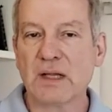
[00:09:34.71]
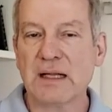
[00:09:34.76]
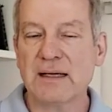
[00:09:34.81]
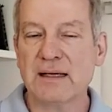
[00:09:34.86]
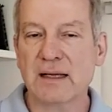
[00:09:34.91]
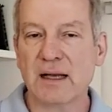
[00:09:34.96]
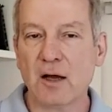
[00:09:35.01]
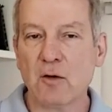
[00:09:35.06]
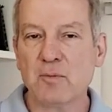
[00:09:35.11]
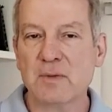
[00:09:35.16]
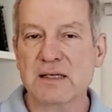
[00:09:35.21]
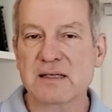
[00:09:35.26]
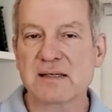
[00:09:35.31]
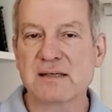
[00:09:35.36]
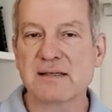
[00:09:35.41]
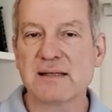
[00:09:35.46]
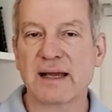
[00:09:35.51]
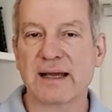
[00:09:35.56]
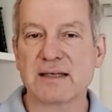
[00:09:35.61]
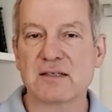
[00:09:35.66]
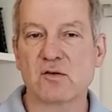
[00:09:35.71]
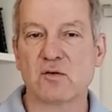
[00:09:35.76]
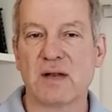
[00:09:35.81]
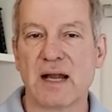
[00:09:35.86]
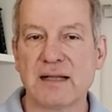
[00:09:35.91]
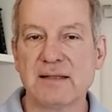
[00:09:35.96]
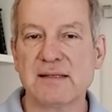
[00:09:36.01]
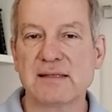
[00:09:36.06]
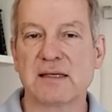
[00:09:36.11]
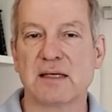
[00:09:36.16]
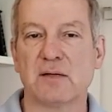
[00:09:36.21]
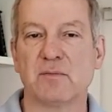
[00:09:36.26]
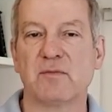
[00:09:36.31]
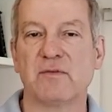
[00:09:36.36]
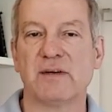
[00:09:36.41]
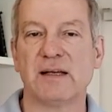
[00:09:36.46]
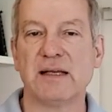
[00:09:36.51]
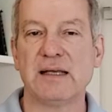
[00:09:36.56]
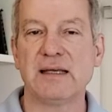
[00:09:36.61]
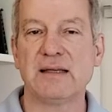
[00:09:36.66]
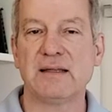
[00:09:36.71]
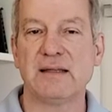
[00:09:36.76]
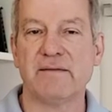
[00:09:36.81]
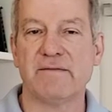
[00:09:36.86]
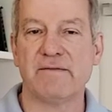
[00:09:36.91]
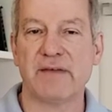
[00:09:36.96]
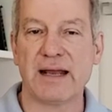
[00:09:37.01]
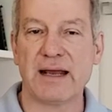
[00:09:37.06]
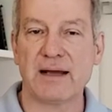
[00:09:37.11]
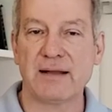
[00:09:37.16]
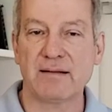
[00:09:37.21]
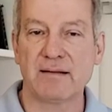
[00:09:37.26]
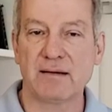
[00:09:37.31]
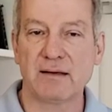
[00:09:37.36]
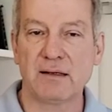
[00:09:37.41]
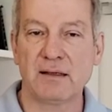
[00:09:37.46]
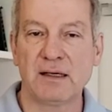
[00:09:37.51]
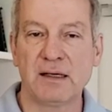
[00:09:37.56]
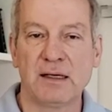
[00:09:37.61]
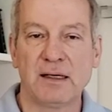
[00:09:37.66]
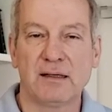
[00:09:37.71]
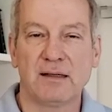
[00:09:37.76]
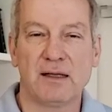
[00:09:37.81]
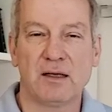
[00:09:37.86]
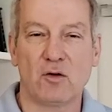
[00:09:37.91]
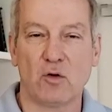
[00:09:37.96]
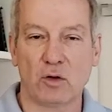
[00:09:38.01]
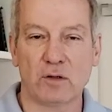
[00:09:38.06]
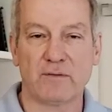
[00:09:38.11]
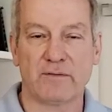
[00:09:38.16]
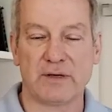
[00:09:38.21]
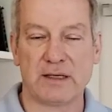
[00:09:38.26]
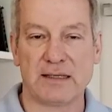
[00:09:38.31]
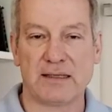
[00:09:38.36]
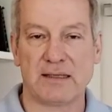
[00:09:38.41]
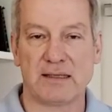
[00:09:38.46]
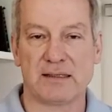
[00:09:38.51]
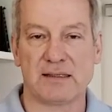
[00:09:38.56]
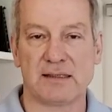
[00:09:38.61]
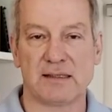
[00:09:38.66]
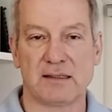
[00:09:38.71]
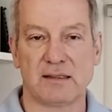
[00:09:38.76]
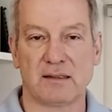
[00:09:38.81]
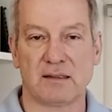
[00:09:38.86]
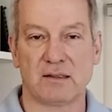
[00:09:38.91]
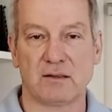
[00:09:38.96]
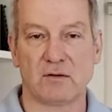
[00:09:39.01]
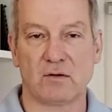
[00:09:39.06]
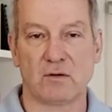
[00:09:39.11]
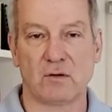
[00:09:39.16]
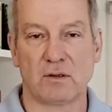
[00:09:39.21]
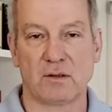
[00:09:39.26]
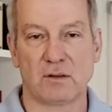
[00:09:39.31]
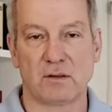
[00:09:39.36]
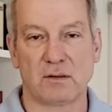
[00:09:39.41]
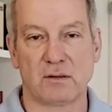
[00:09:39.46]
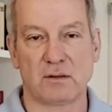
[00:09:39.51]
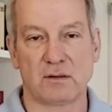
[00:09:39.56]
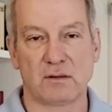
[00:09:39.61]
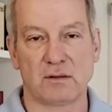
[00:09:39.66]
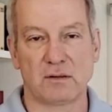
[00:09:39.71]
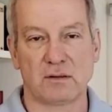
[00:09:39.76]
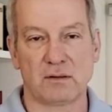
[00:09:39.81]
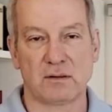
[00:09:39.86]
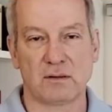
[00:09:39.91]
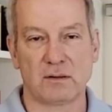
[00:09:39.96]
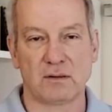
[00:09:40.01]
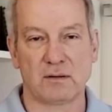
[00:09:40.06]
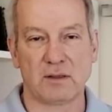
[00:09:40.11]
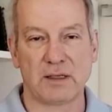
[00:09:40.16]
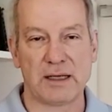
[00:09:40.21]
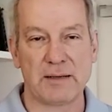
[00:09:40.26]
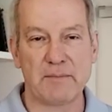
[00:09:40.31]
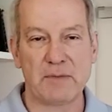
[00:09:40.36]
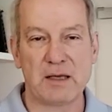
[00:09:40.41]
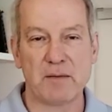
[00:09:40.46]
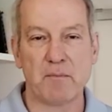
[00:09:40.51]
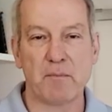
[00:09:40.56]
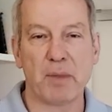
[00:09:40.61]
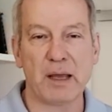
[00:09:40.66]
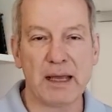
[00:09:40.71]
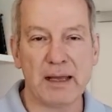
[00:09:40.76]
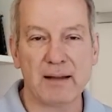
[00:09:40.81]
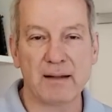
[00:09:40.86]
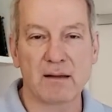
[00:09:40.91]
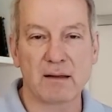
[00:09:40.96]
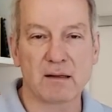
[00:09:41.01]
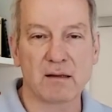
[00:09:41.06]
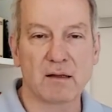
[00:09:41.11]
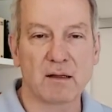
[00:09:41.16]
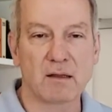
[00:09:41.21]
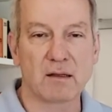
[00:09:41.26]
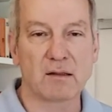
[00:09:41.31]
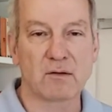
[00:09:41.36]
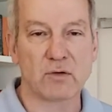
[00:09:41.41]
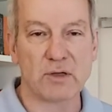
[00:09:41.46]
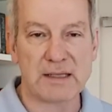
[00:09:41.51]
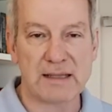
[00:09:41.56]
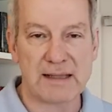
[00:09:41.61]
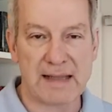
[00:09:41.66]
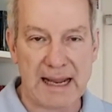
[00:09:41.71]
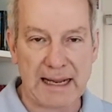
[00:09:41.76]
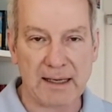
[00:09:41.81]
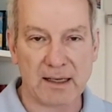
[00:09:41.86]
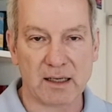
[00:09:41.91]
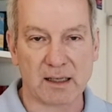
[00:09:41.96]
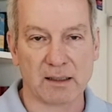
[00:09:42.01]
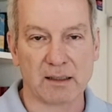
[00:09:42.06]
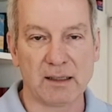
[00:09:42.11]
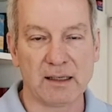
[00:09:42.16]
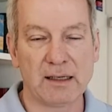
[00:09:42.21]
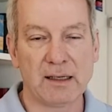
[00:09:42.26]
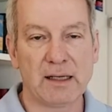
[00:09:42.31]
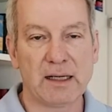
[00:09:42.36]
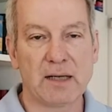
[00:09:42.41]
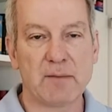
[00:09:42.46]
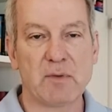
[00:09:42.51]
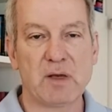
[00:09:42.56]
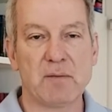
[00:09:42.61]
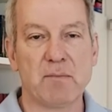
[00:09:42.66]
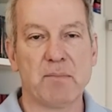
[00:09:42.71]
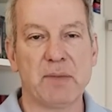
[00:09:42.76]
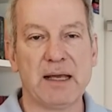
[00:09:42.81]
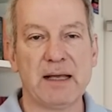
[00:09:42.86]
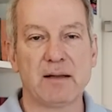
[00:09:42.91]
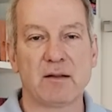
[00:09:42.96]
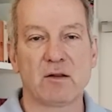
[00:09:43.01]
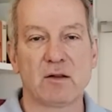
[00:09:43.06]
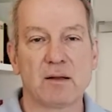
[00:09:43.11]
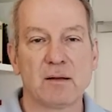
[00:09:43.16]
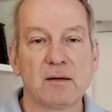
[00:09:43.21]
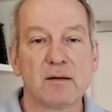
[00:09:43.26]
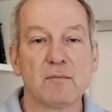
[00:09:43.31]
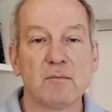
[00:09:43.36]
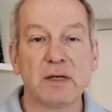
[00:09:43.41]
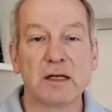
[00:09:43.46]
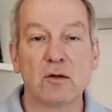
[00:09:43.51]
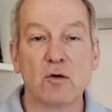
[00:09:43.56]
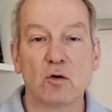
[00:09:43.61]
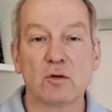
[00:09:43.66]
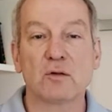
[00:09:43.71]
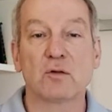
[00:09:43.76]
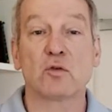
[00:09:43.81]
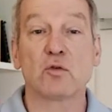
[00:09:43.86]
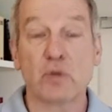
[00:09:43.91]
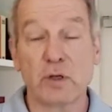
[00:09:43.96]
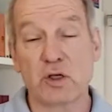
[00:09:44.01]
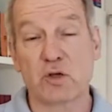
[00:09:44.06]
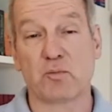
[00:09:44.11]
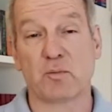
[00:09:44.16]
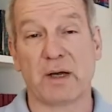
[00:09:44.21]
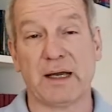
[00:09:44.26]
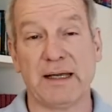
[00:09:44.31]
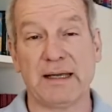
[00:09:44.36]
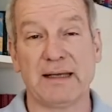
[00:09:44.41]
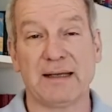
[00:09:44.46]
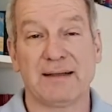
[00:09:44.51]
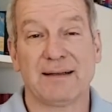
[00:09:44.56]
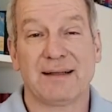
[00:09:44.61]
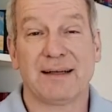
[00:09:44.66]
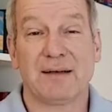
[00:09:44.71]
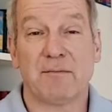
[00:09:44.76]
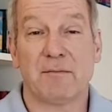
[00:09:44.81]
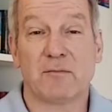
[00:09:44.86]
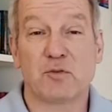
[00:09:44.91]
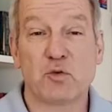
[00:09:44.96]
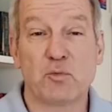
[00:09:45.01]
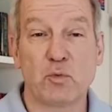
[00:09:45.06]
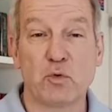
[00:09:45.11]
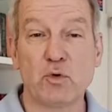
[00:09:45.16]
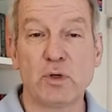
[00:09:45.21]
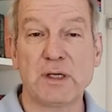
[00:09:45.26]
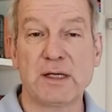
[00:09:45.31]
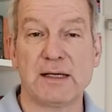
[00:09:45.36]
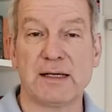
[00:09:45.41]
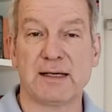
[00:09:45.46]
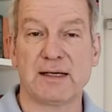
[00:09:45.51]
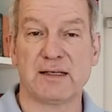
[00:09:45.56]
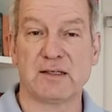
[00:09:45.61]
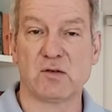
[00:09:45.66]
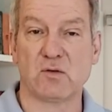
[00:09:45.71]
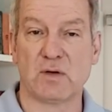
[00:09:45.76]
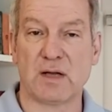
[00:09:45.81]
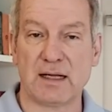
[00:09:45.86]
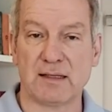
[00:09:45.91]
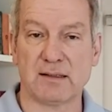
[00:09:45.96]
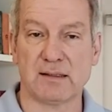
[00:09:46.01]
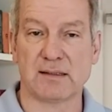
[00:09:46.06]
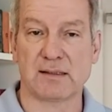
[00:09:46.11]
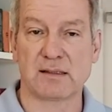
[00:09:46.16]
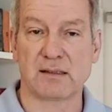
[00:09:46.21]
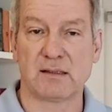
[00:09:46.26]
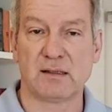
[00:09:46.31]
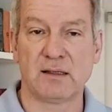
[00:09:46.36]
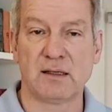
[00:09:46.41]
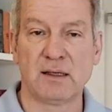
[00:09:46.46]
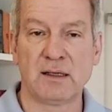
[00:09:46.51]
Ich glaube, dass es eine Resonanz gibt, wenn ich die Werte, die Gott wichtig sind, im Gebet durchdenke, im Gebet mit Gott durchspreche, dann spüre ich eine Resonanz.